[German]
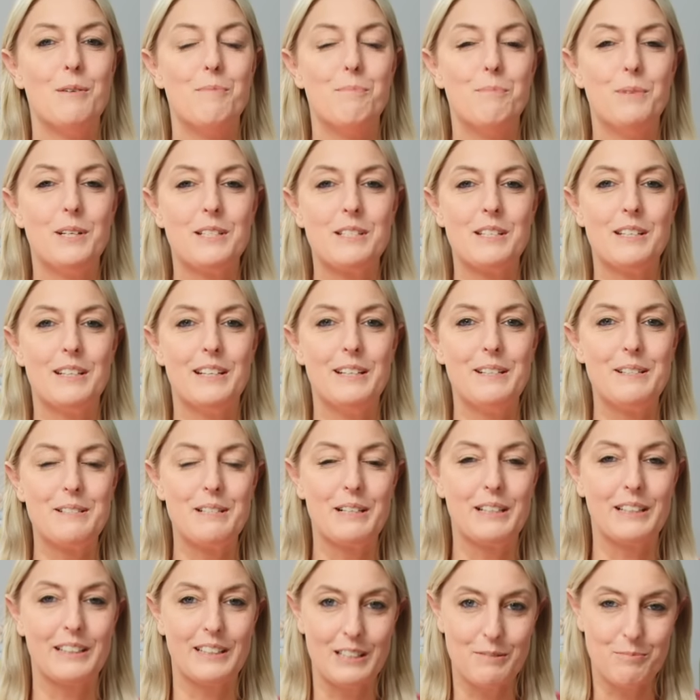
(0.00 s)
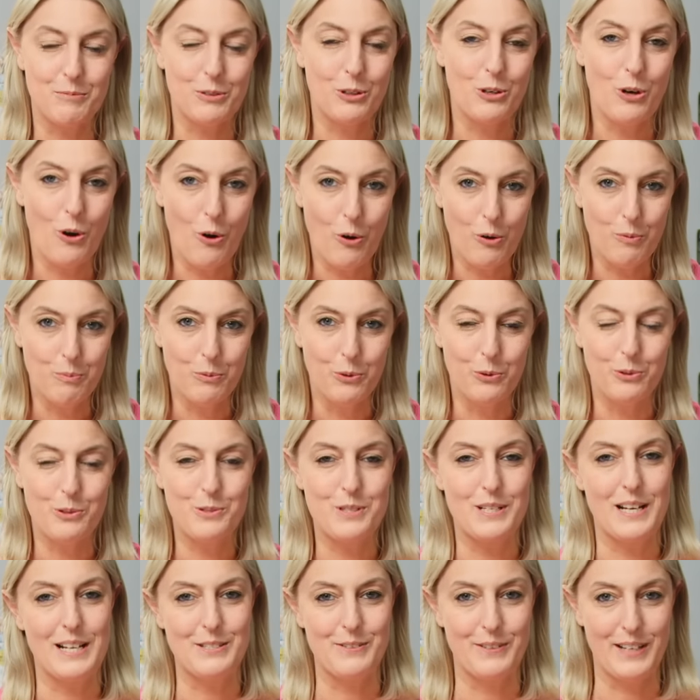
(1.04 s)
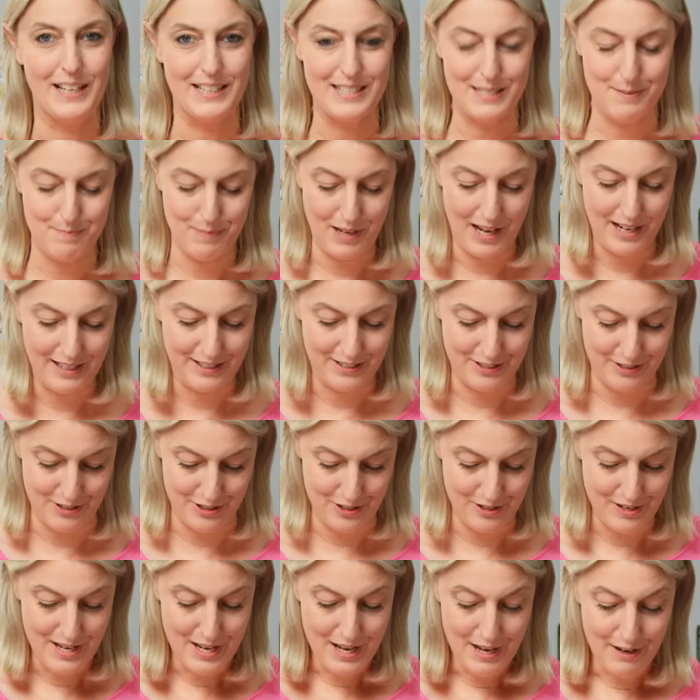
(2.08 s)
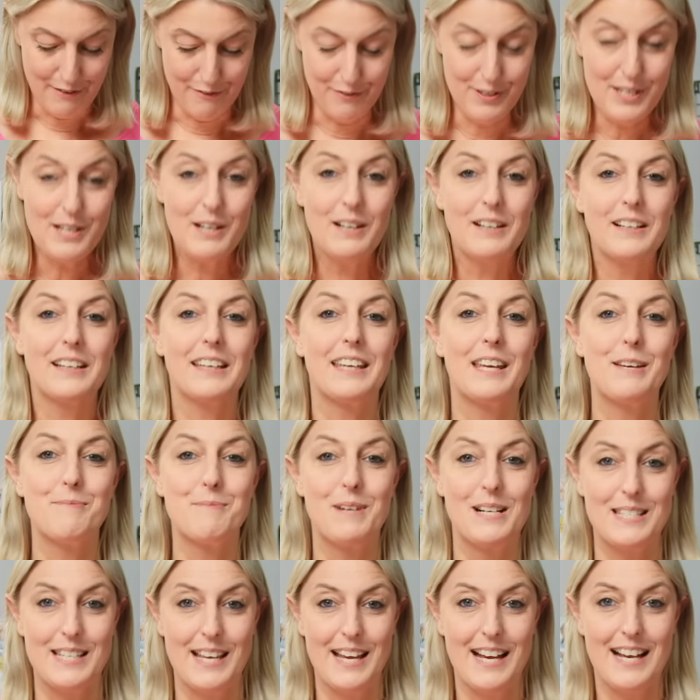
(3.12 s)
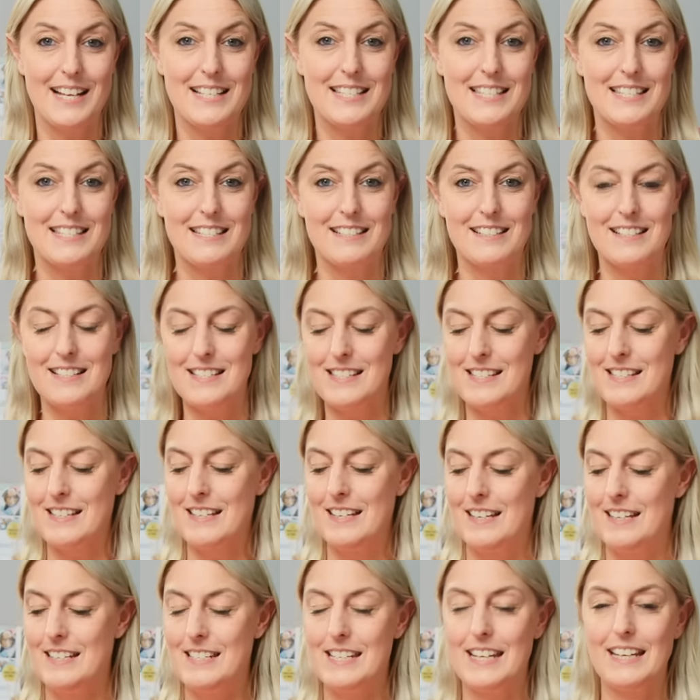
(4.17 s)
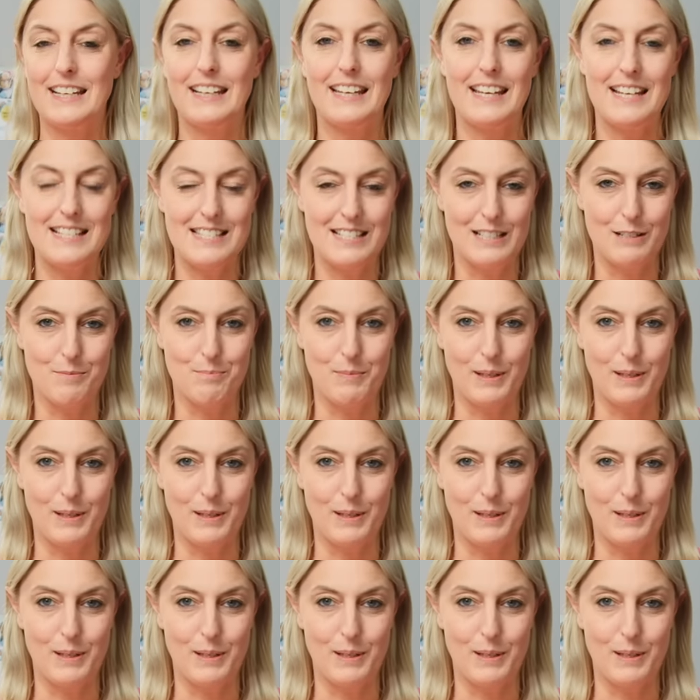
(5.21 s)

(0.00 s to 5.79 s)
mit integrierten Kochmodus, also ganz praktisch. Wir geben als erstes den Käse in den